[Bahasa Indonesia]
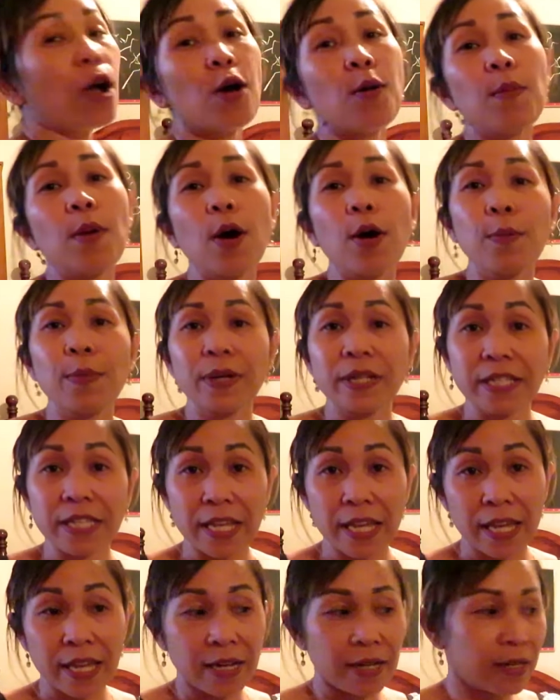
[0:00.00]
aku mau
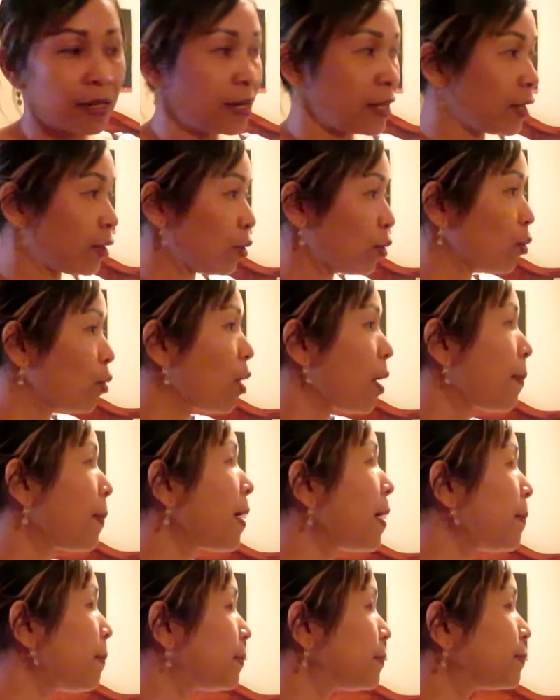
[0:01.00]
bersihin itu
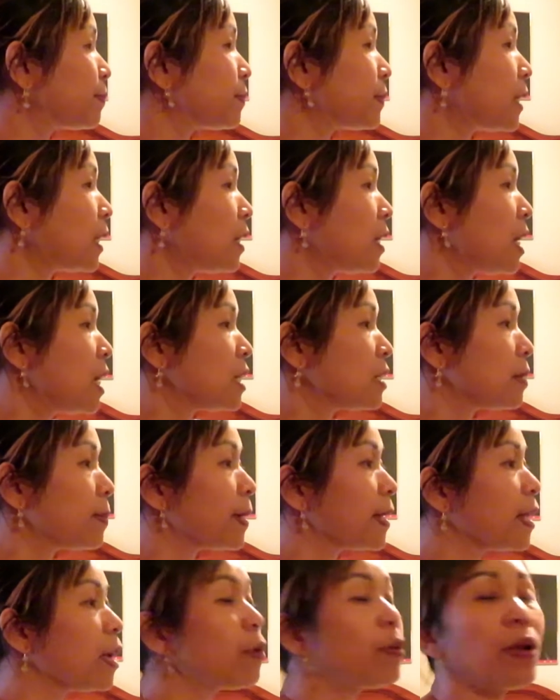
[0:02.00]
apa
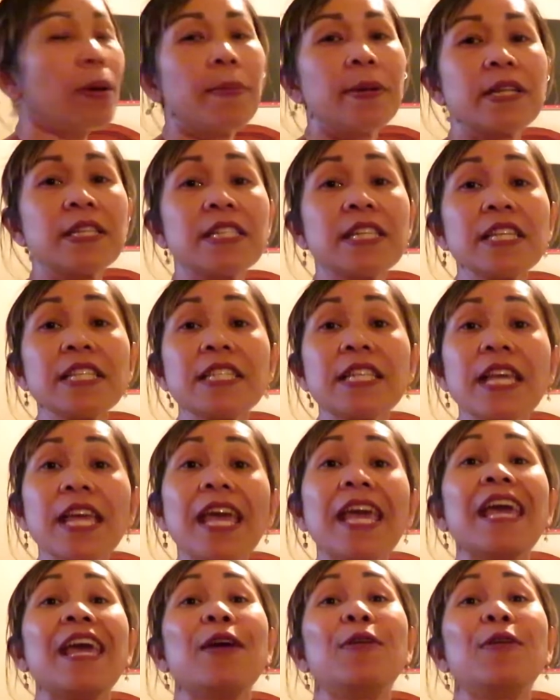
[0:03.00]
sebenarnya udah bersih sih